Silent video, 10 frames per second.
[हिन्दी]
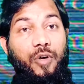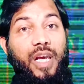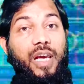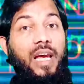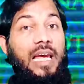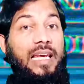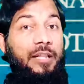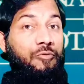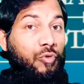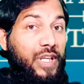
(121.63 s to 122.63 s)
नाटो के
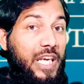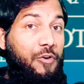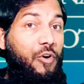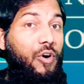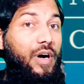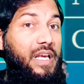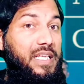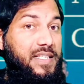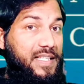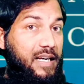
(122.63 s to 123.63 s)
कि तुर्की को
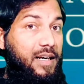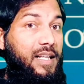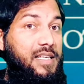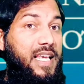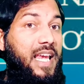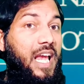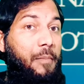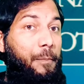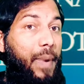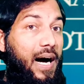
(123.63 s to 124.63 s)
इस संगठन से
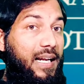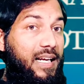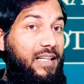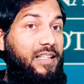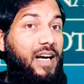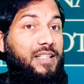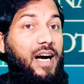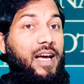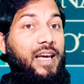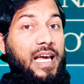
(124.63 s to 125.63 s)
बाहर कर दिया
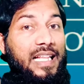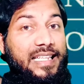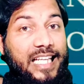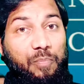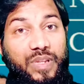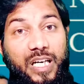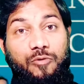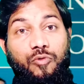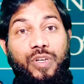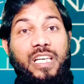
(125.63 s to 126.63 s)
जाए तब
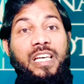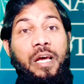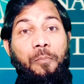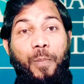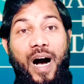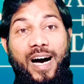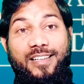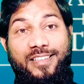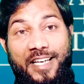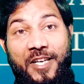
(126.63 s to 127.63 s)
तक तुर्की
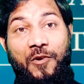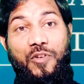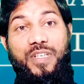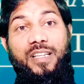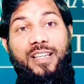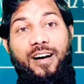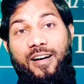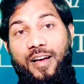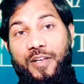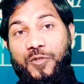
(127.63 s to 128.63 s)
बाहर नहीं हो
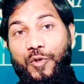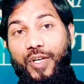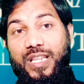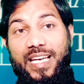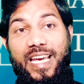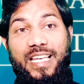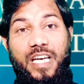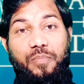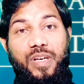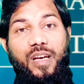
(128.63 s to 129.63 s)
सकता जोड़ने के
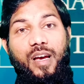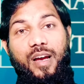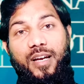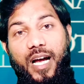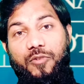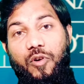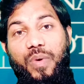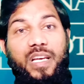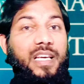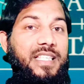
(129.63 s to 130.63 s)
लिए भी
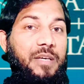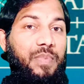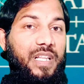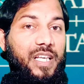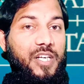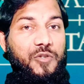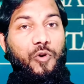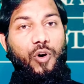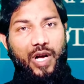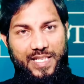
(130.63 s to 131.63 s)
नाटो में किसी भी देश
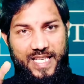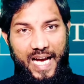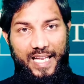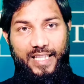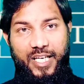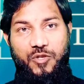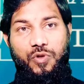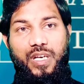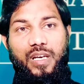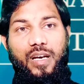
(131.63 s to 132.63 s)
को सारे
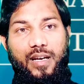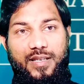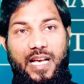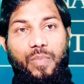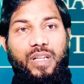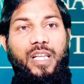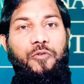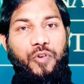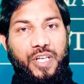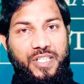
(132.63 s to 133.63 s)
देशों की
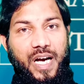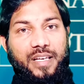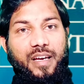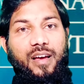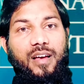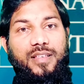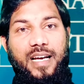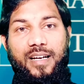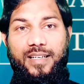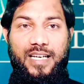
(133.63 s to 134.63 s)
रजामंदी होनी चाहिए
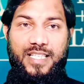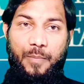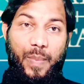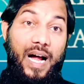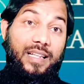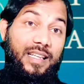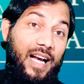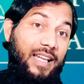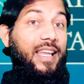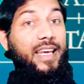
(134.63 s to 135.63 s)
संगठन से बाहर
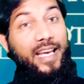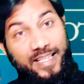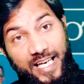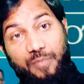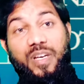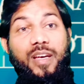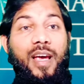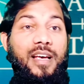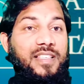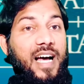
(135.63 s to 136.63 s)
निकालने के लिए भी
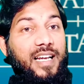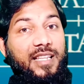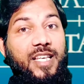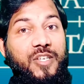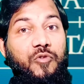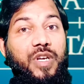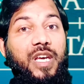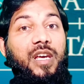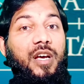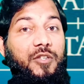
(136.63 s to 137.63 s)
सारे देशों
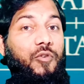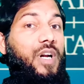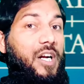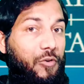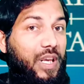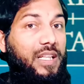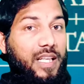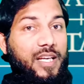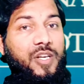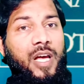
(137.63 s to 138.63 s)
की जो नाटो के
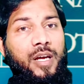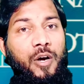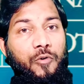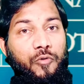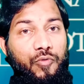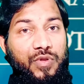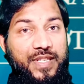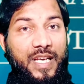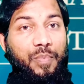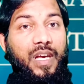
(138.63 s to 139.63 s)
देश हैं
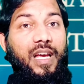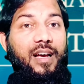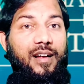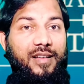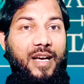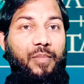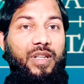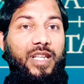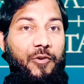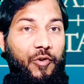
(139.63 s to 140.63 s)
उन सब की
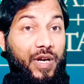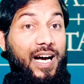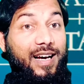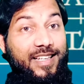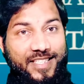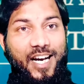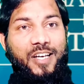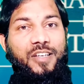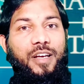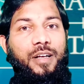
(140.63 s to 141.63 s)
रजामंदी होना
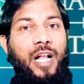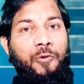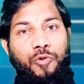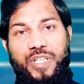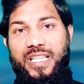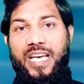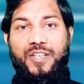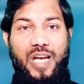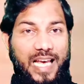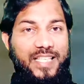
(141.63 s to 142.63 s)
चाहिए कुछ
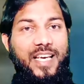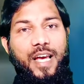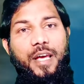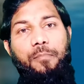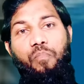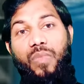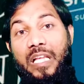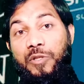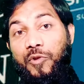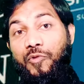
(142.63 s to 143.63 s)
देश ऐसे हैं
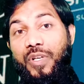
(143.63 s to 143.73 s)
जो